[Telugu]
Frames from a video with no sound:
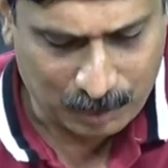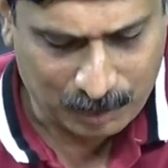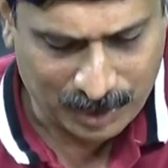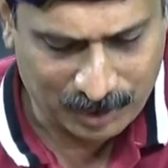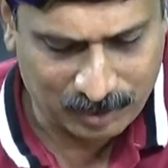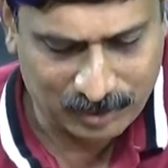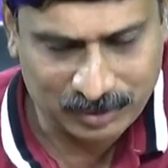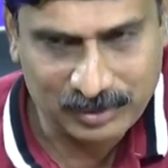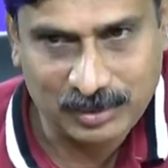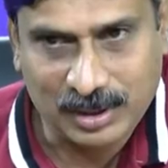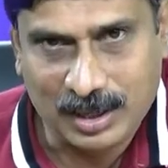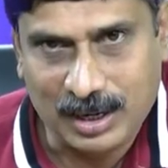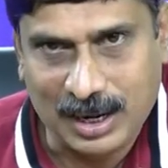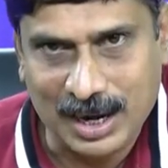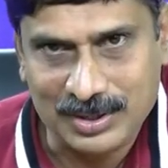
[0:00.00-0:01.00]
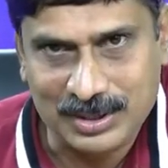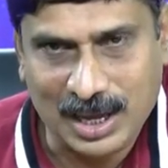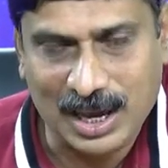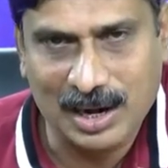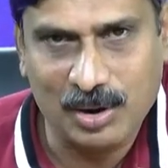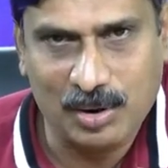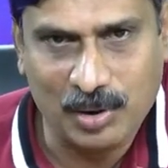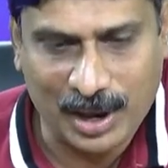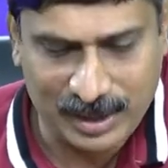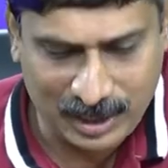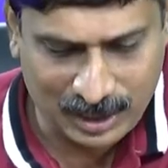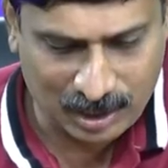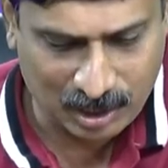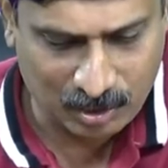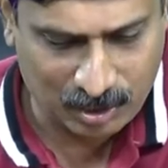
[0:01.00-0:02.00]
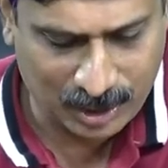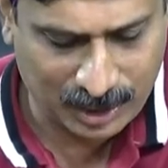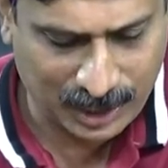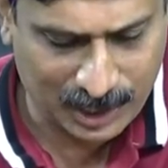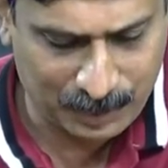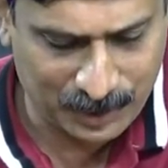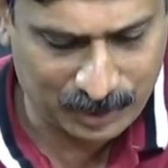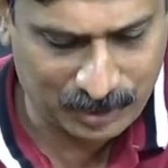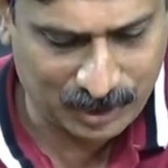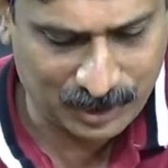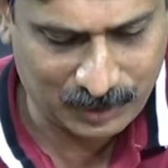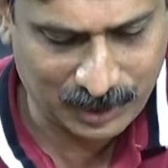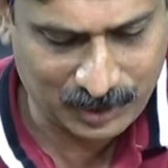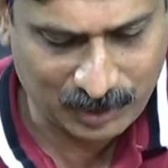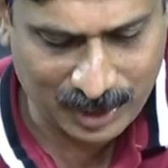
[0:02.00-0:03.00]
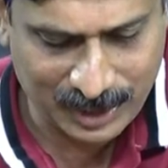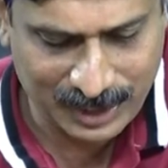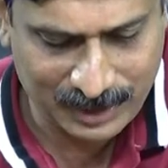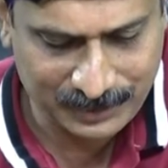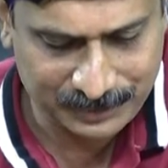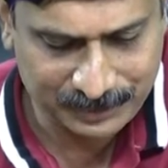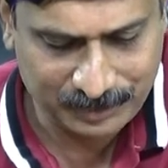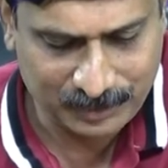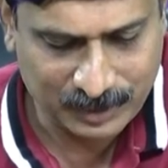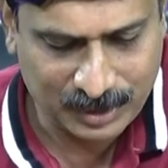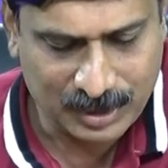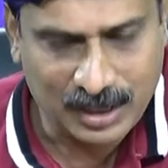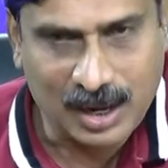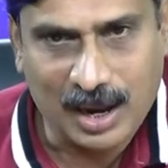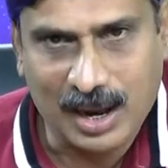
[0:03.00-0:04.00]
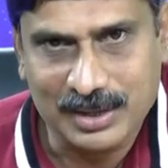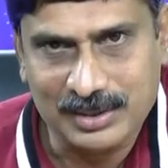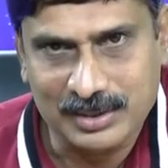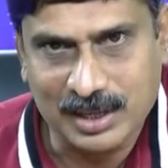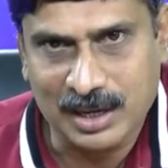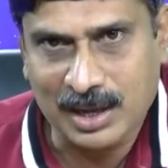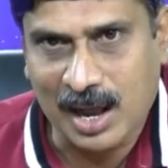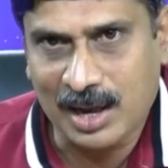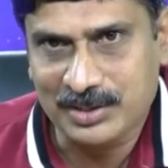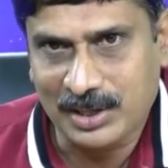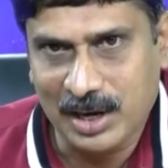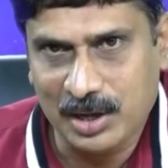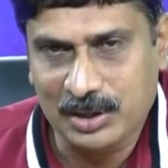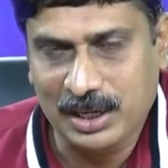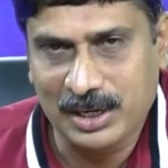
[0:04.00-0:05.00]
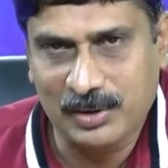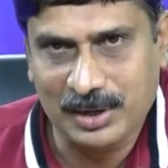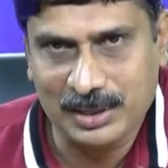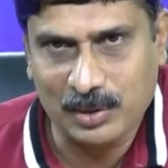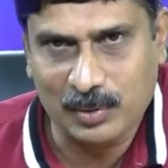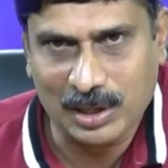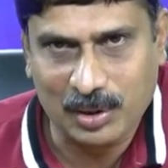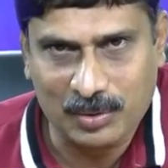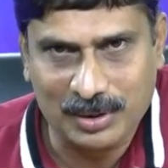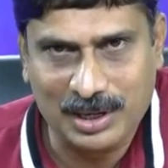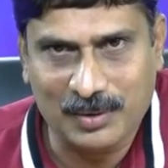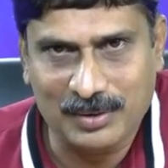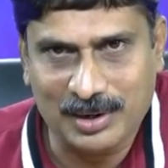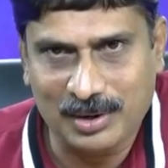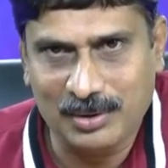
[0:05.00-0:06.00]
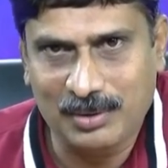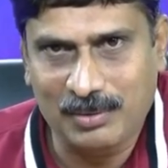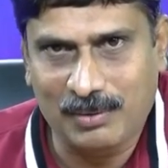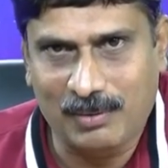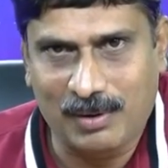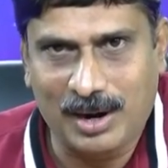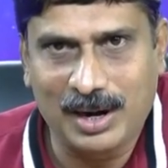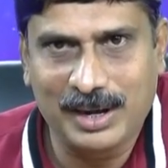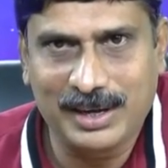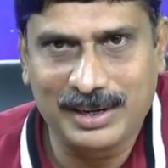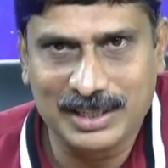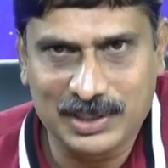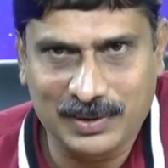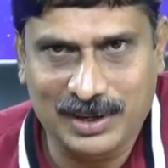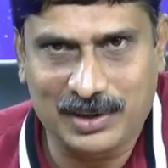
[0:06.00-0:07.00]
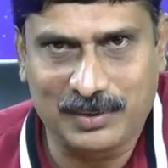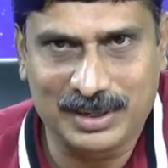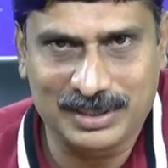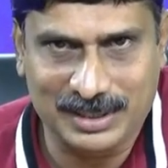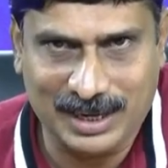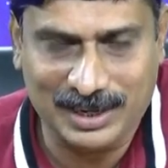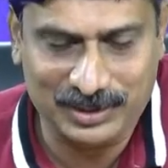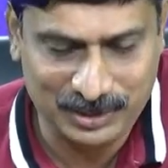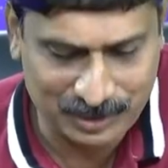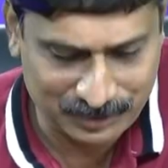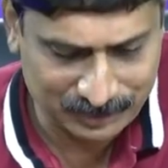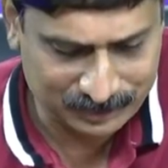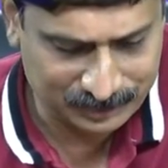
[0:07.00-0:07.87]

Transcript: మనం కష్టాల్లో అన్నిటిలో కూడా కనిపెట్టుకున్నటువంటి వాడే ఆ ఆ స్నేహితులను ఎవరైతే వదలకుంటూ ఉంటాడో వాళ్ళే నిజమైనటువంటి స్నేహితుడు